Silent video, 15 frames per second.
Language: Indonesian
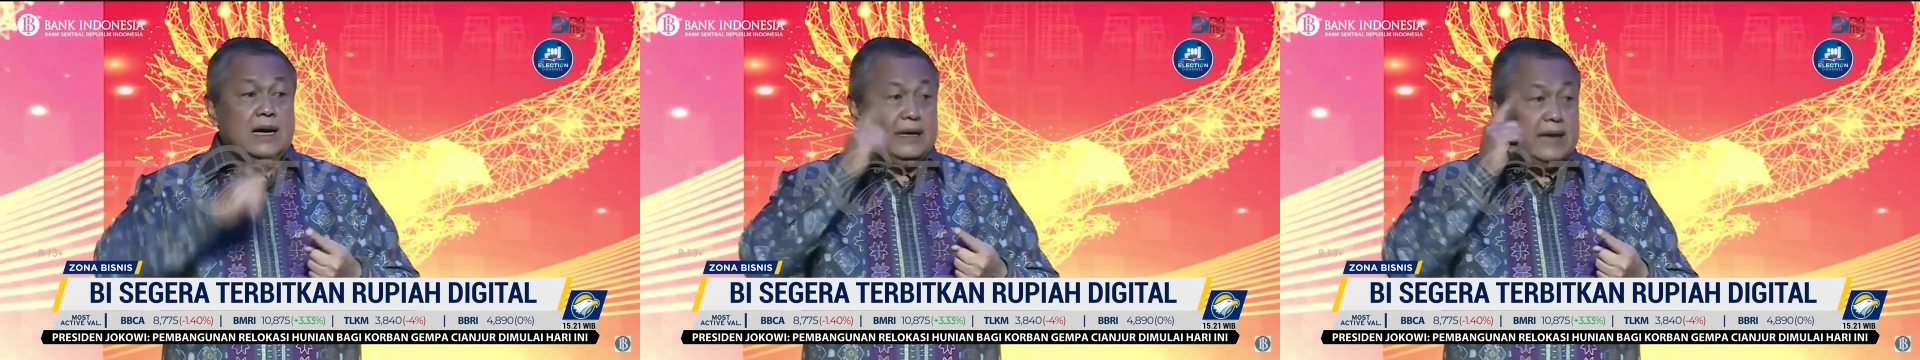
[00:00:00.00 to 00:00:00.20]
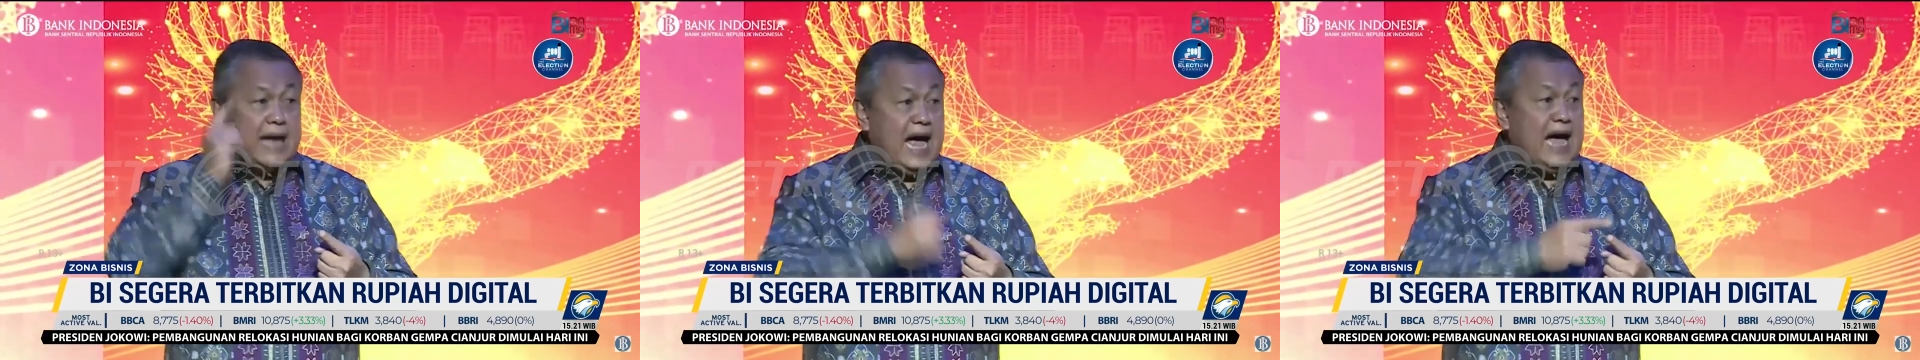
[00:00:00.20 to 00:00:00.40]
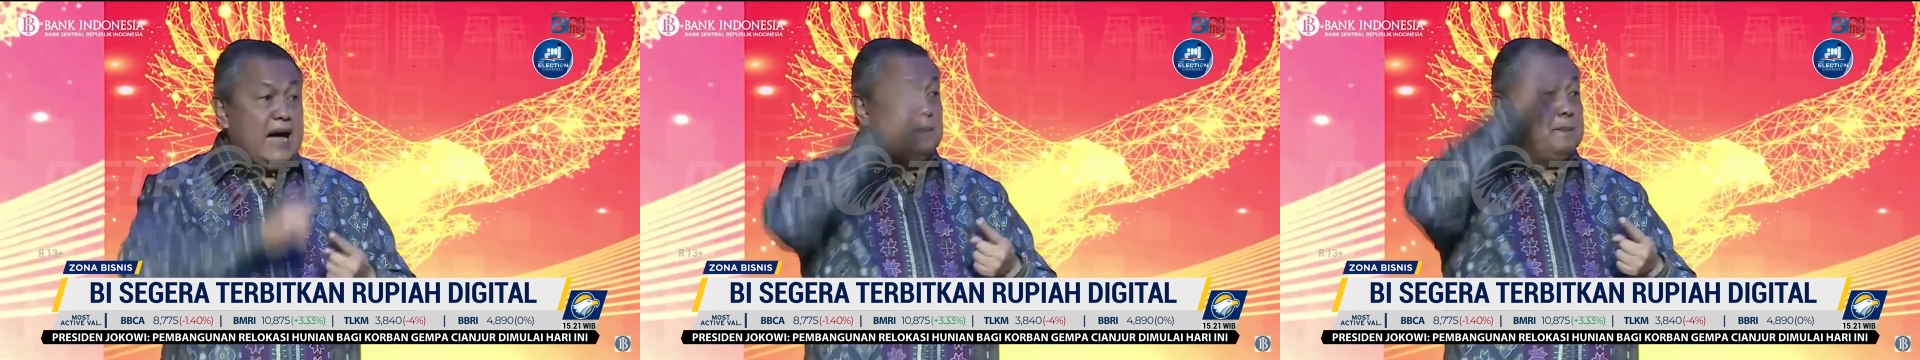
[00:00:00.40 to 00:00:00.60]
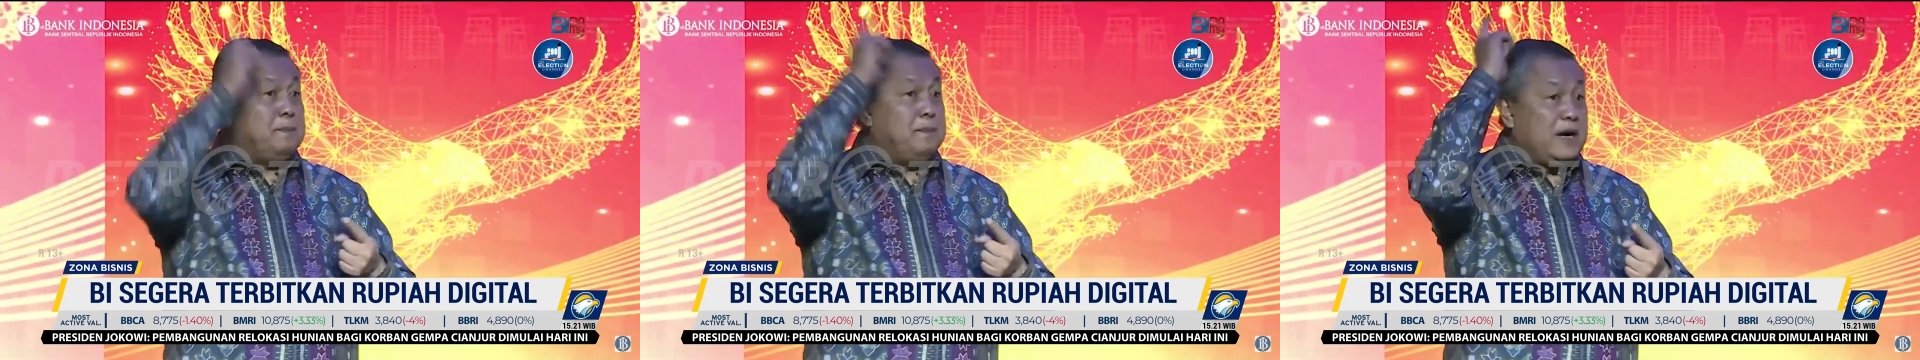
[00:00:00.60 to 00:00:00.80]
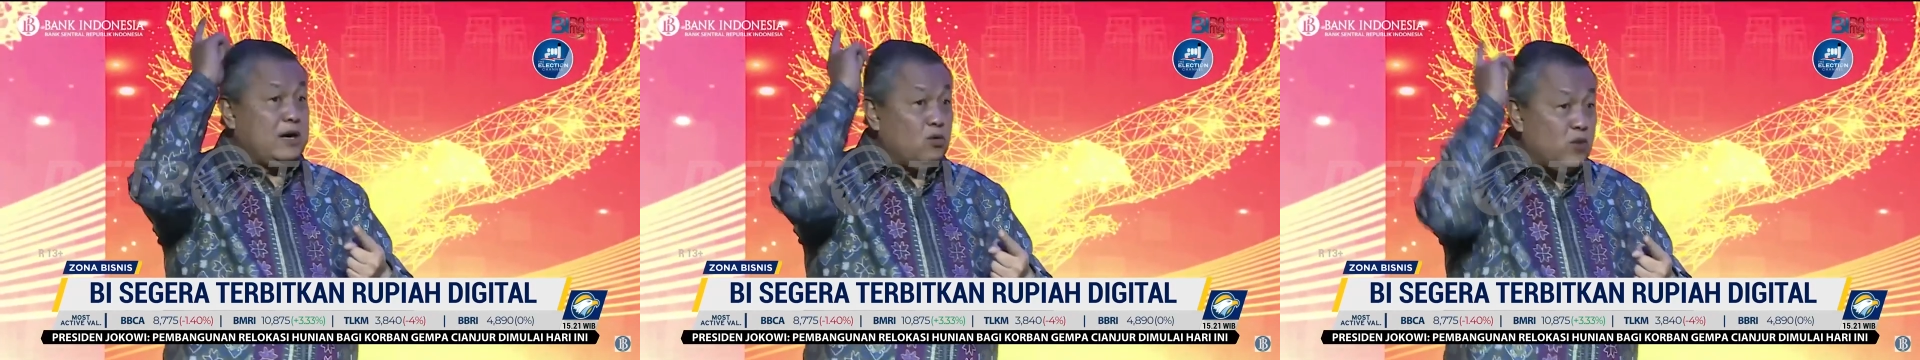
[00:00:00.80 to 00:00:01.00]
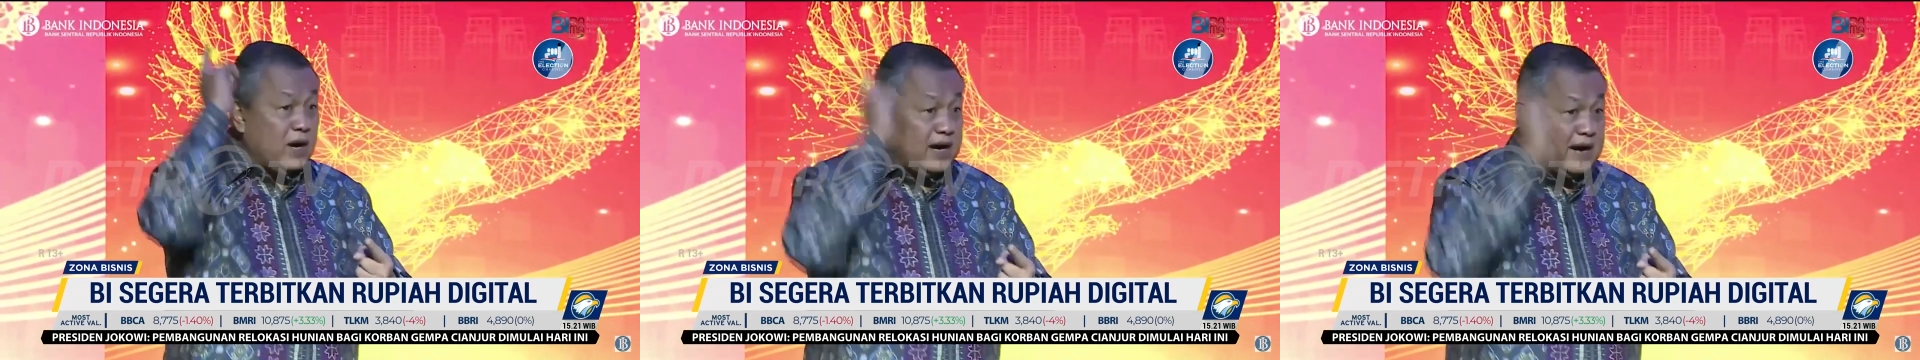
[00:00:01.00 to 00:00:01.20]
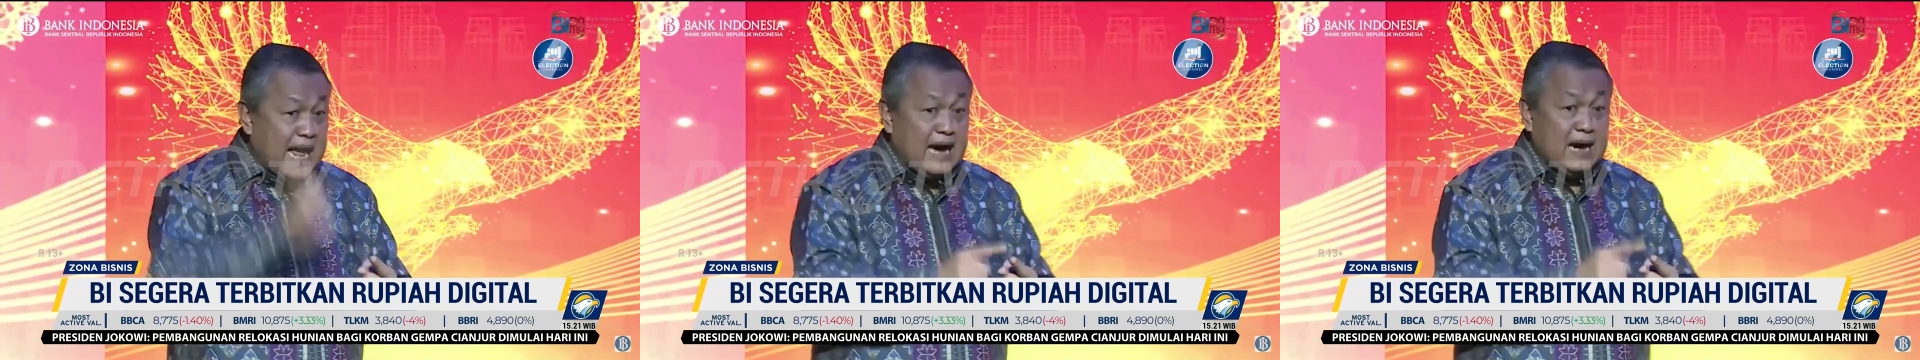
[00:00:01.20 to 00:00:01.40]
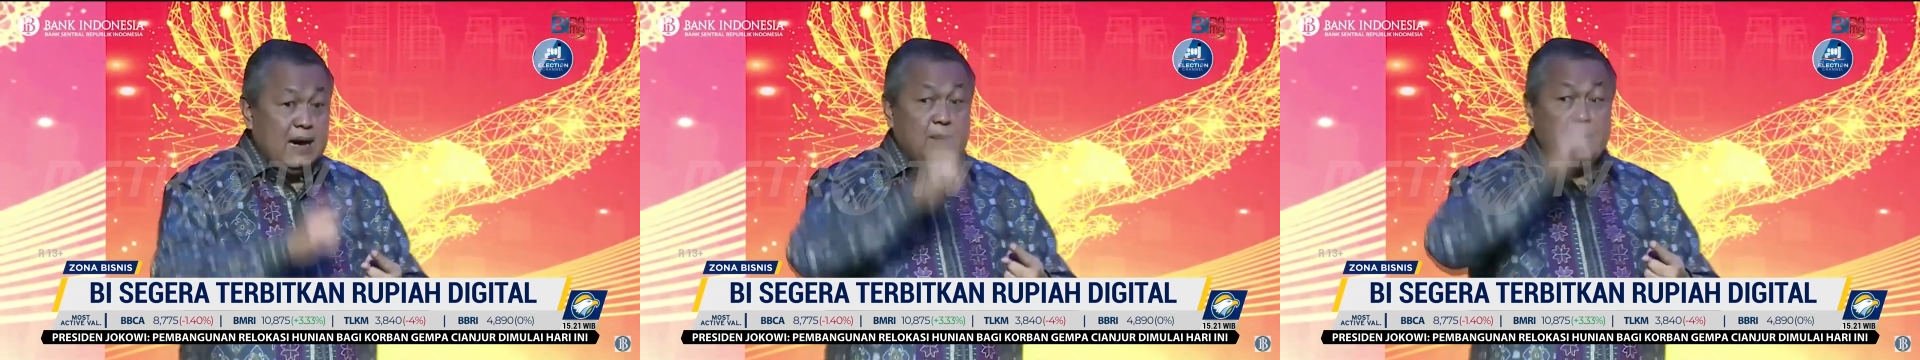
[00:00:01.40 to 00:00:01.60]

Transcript: yang berwenang